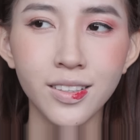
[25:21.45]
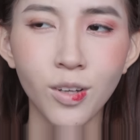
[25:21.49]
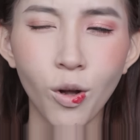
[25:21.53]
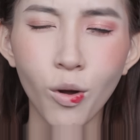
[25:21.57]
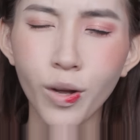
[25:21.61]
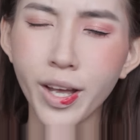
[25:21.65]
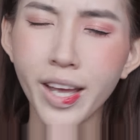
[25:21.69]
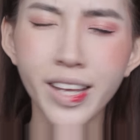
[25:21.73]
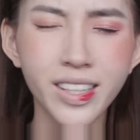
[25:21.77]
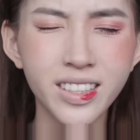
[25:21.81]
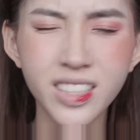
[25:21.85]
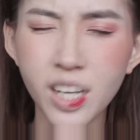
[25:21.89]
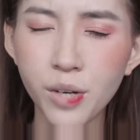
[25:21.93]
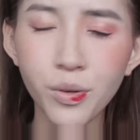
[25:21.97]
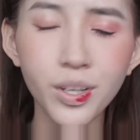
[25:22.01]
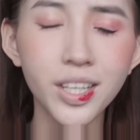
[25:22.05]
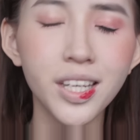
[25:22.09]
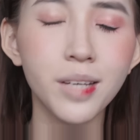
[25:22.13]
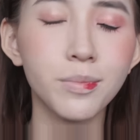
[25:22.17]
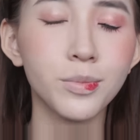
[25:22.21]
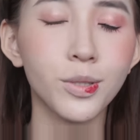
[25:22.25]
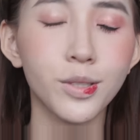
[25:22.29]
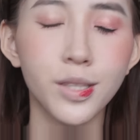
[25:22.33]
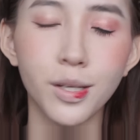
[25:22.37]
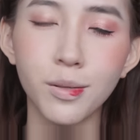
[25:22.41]
ok chắc khuyết
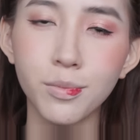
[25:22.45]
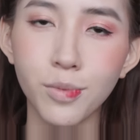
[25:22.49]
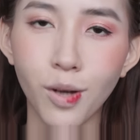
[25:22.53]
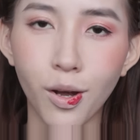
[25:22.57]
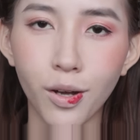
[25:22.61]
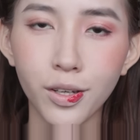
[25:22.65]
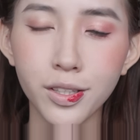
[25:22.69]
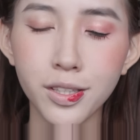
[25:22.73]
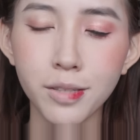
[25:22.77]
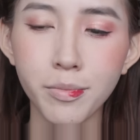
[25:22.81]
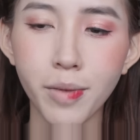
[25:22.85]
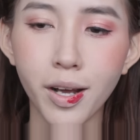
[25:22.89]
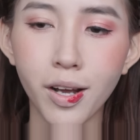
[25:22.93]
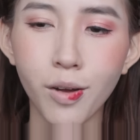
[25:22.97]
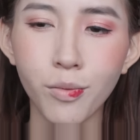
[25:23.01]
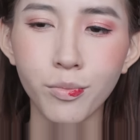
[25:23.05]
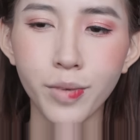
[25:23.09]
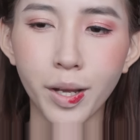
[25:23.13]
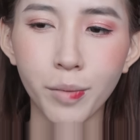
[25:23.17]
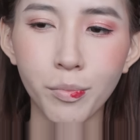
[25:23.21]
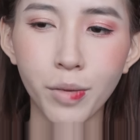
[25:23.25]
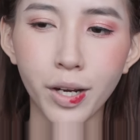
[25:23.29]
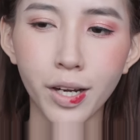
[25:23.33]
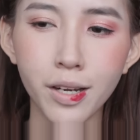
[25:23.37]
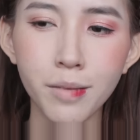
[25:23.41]
điểm rồi thì không nói nhưng mà không
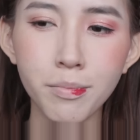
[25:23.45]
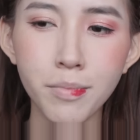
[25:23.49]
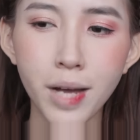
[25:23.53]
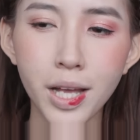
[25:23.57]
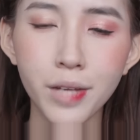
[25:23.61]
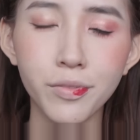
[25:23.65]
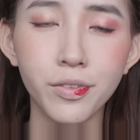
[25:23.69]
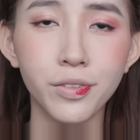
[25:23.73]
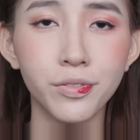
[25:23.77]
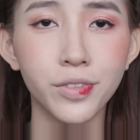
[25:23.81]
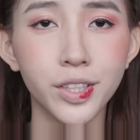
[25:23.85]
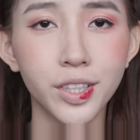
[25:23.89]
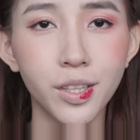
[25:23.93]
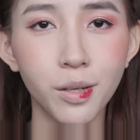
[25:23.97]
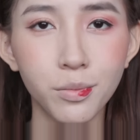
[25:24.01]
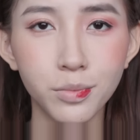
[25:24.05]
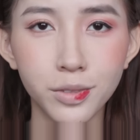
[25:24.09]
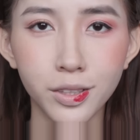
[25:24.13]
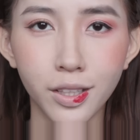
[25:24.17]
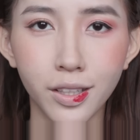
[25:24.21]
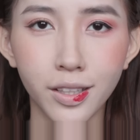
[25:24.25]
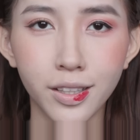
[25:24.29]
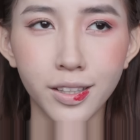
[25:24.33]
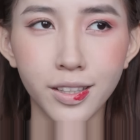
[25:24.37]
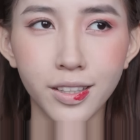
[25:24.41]
đánh một cái lớp bay bởi vì thông
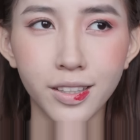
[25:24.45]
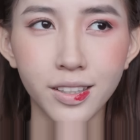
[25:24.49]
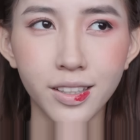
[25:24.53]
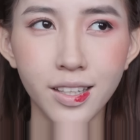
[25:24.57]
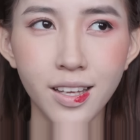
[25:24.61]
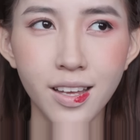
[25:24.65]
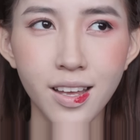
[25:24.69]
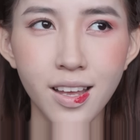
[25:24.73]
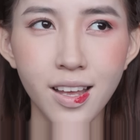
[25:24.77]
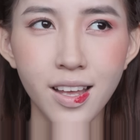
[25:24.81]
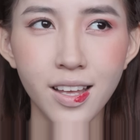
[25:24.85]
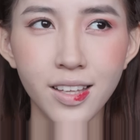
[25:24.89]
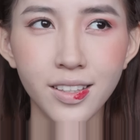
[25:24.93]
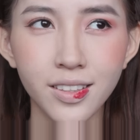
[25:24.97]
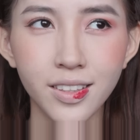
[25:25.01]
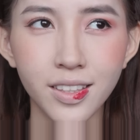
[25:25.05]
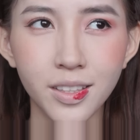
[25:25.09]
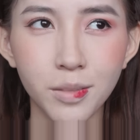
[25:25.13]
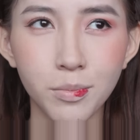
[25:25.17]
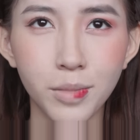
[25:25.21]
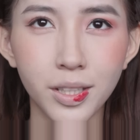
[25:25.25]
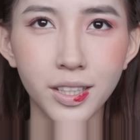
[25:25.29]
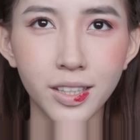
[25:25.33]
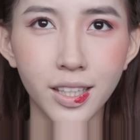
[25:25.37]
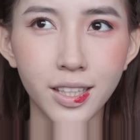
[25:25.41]
thường
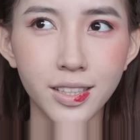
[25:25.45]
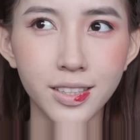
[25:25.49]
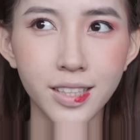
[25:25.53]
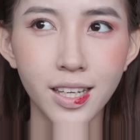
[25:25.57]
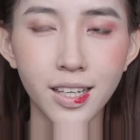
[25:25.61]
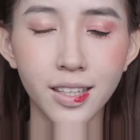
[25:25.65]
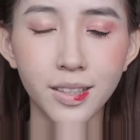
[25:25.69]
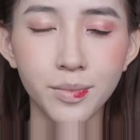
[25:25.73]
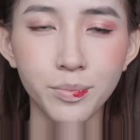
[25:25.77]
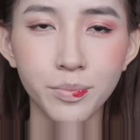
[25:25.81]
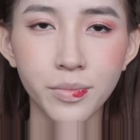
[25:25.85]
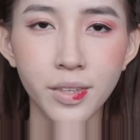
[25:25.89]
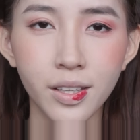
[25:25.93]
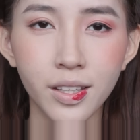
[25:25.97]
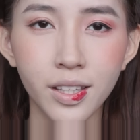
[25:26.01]
thì mình thấy rằng